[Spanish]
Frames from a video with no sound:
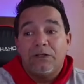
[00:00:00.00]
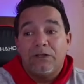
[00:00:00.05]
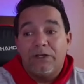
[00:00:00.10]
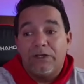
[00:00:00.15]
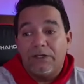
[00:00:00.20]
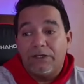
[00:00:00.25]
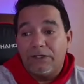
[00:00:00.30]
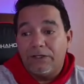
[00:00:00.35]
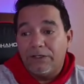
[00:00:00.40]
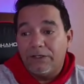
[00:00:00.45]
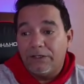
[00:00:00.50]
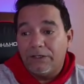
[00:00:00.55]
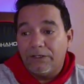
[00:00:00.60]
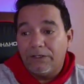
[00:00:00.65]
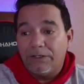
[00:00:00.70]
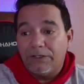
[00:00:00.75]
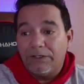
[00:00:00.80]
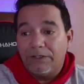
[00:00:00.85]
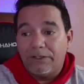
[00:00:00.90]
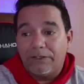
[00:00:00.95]

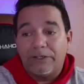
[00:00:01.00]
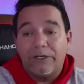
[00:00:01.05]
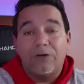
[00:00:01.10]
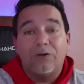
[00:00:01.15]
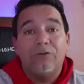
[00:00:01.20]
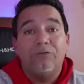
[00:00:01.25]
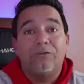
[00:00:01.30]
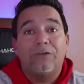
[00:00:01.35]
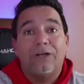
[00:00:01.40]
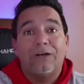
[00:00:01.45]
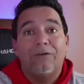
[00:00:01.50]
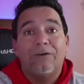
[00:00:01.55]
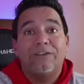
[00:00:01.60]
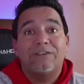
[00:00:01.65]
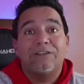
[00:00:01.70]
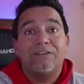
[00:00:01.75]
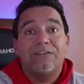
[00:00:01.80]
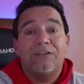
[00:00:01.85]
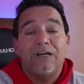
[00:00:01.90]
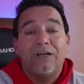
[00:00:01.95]
eh, que contar a
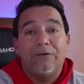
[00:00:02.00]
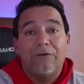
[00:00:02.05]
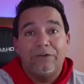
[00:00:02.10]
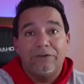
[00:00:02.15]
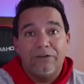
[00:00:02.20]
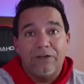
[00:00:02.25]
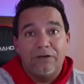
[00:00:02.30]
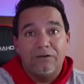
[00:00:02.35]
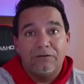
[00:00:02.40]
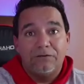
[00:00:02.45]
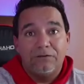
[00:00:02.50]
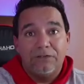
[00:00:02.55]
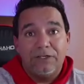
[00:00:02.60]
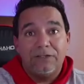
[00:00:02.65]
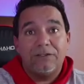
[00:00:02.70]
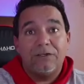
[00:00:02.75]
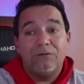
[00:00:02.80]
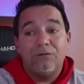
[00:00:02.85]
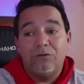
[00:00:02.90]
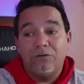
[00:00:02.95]
veces hasta la verdad.
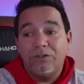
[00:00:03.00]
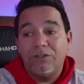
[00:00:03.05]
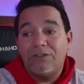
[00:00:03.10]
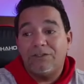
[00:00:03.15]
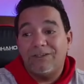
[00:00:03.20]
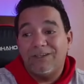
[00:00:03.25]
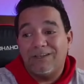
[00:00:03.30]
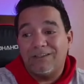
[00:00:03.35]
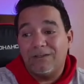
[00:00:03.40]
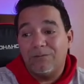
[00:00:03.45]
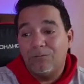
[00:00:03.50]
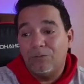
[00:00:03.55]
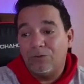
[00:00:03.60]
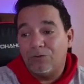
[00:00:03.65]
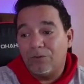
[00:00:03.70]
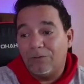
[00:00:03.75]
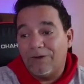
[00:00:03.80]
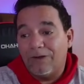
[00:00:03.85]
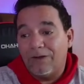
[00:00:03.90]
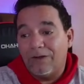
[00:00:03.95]
Esas noticias hacen
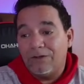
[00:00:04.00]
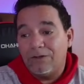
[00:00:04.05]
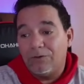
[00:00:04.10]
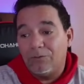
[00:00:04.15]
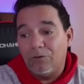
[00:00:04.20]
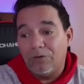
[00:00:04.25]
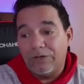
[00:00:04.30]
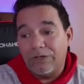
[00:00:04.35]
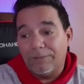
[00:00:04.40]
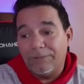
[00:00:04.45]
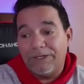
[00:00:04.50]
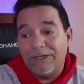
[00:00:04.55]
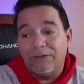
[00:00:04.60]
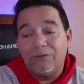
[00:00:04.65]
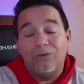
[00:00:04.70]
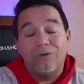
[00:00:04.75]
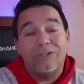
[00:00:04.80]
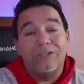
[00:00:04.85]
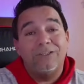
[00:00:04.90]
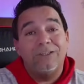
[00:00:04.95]
mucho más daño porque, mira,
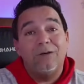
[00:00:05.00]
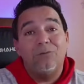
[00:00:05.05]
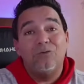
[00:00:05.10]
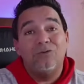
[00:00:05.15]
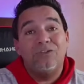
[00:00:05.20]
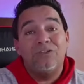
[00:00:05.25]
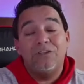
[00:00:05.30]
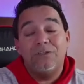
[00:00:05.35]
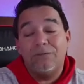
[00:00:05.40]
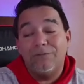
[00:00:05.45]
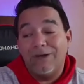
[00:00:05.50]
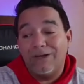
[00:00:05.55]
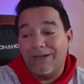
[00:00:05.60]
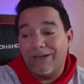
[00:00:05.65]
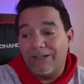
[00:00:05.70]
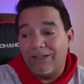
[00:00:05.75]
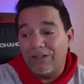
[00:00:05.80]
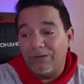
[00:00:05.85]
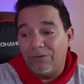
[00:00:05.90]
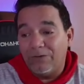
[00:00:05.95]
nos quita muchísima
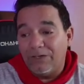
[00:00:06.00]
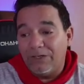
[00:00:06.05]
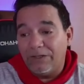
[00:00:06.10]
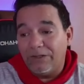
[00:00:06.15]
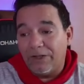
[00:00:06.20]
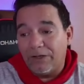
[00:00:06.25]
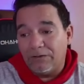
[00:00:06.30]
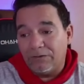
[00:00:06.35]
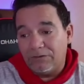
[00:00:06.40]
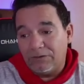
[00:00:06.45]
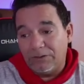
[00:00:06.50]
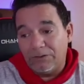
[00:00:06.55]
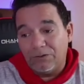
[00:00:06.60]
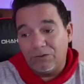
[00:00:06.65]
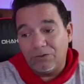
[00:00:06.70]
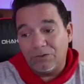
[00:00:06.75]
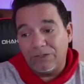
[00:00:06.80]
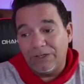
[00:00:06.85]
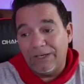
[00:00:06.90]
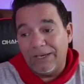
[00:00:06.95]
credibilidad. Y
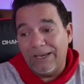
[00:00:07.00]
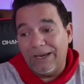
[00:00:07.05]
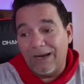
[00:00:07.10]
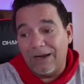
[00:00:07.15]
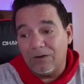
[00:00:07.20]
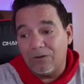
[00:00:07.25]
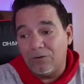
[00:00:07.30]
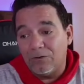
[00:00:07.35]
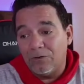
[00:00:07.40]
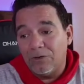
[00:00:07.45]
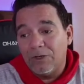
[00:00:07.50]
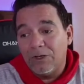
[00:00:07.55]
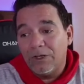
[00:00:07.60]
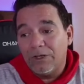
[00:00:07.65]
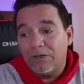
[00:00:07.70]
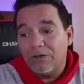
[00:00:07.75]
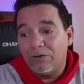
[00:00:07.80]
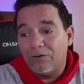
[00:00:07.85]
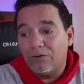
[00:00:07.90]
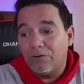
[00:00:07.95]
entonces es algo
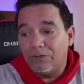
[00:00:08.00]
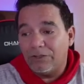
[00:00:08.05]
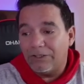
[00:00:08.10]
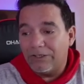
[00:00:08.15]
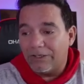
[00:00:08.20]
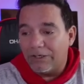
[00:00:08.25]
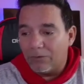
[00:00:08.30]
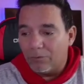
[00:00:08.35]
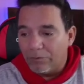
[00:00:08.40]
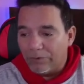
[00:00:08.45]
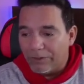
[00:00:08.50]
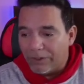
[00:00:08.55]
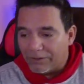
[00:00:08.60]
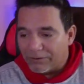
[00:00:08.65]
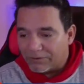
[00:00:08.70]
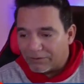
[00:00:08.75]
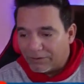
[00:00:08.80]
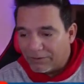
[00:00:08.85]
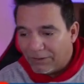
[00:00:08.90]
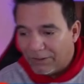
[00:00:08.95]
que uno tiene que
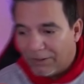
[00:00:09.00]
cuidarse.